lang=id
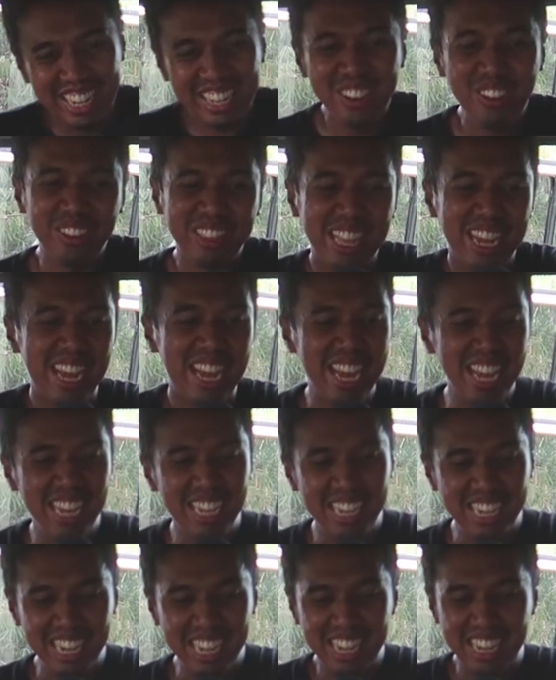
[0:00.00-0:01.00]
Di jok
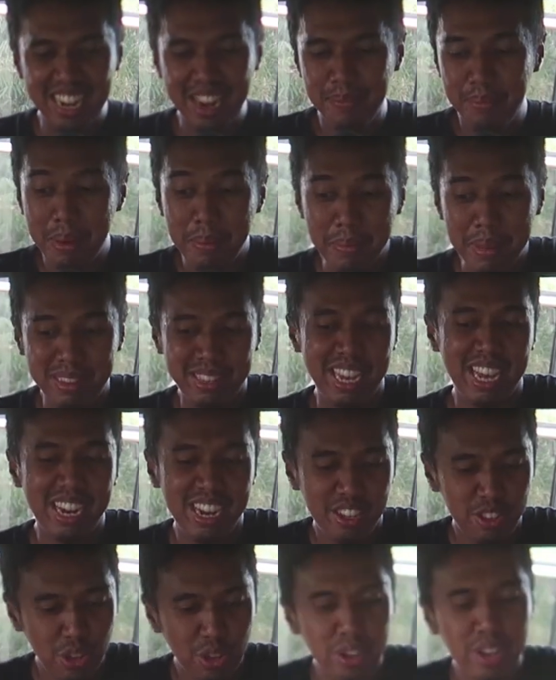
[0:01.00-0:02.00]
tengah ini kenapa
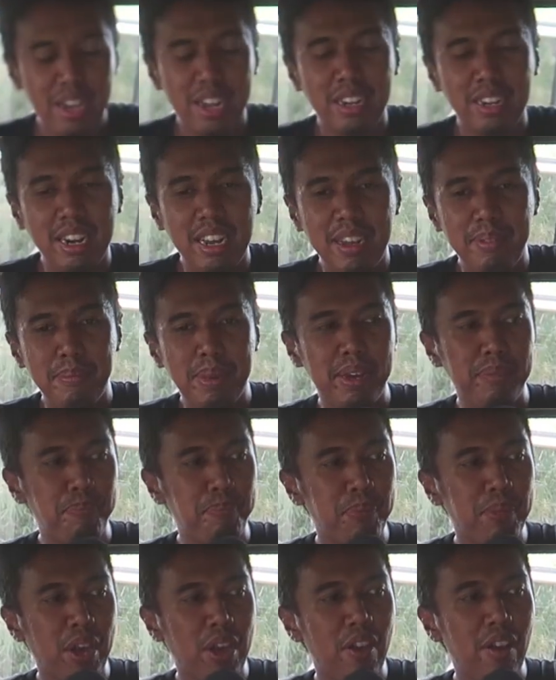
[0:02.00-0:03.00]
masih ada jok? Karena
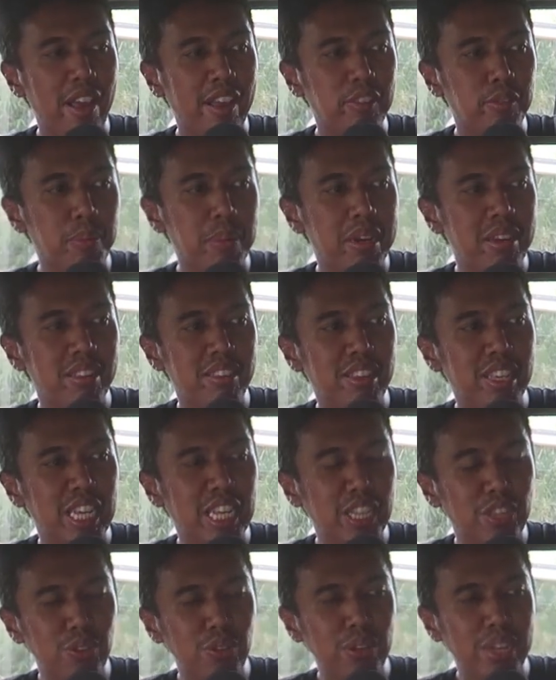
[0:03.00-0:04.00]
emang kalau
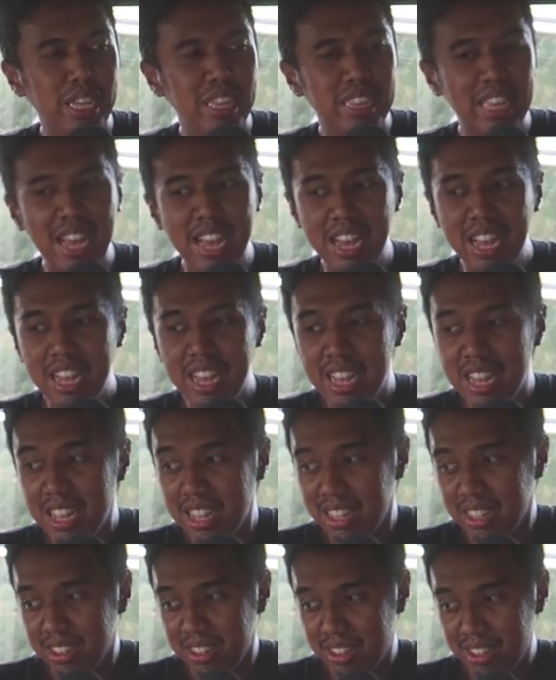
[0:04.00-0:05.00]
ekspedisi itu kita
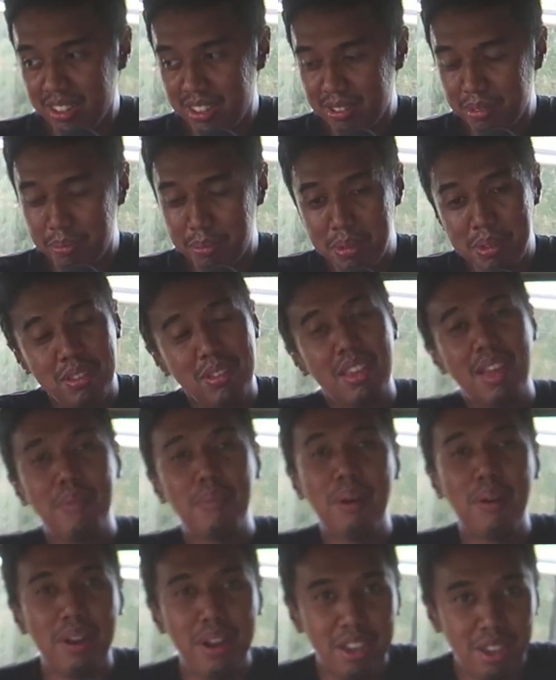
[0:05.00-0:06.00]
eh,
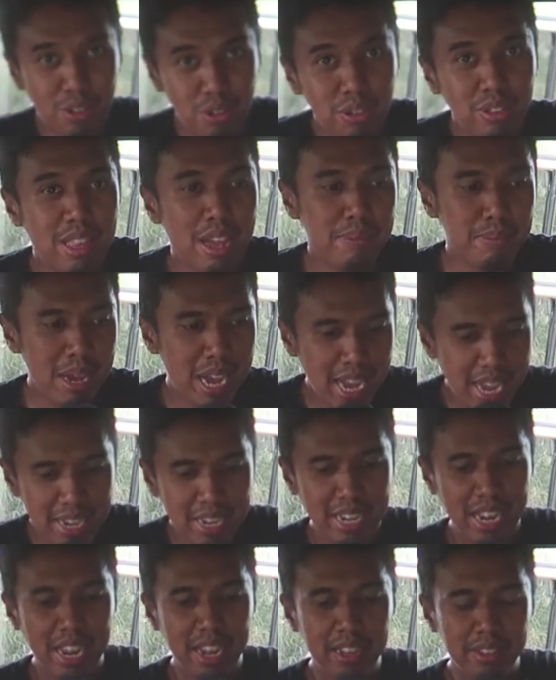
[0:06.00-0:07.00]
bisa bawa kru
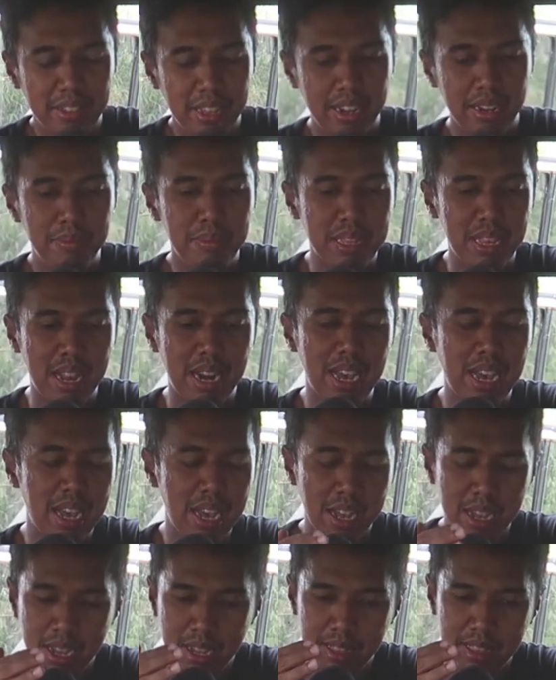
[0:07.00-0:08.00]
tambahan ya. Jadi
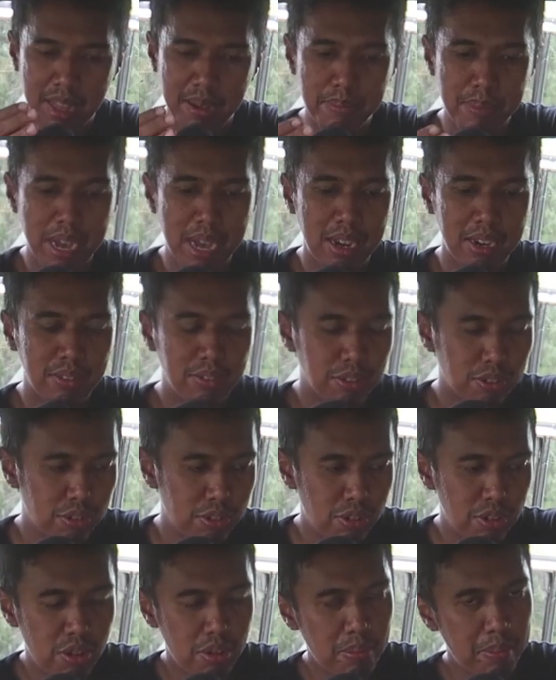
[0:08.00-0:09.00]
misalnya tambahan
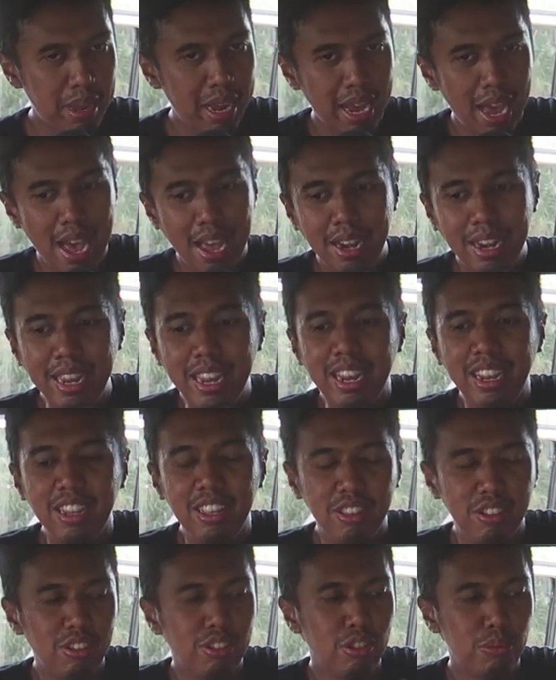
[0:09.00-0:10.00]
untuk
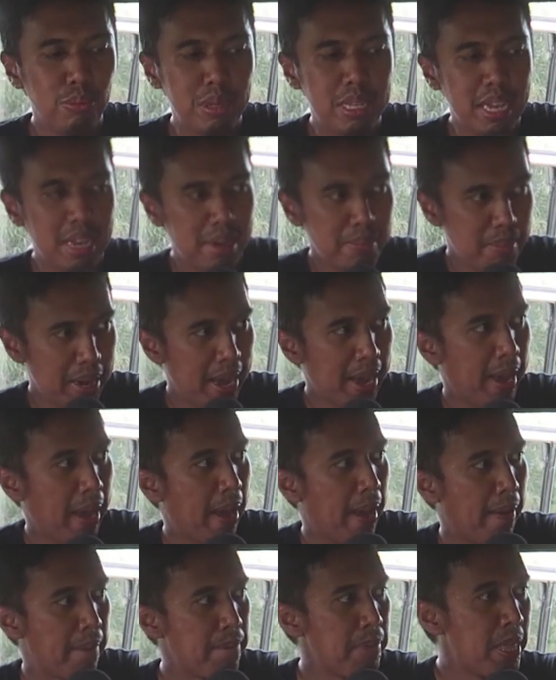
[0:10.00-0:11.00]
mekanik gitu itu bisa di
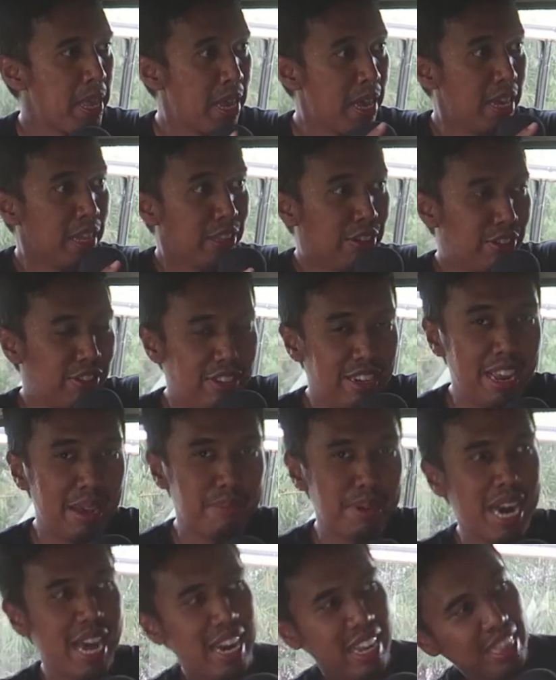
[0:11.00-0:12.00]
belakang. Terus
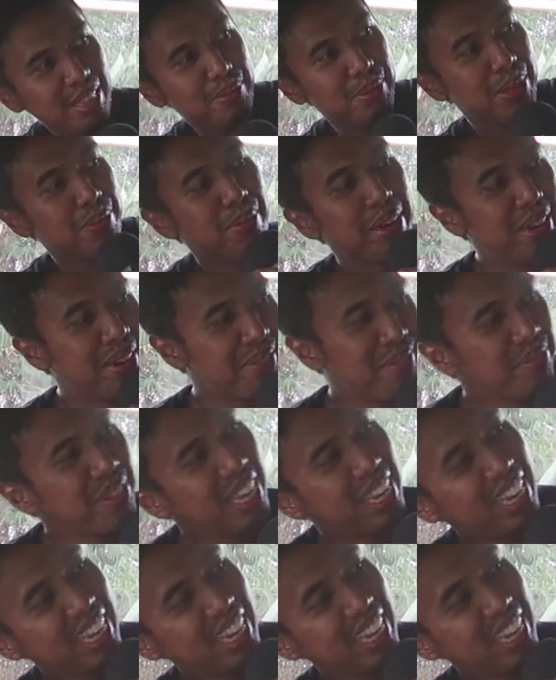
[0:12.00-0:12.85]
ini yang menarik teman-teman.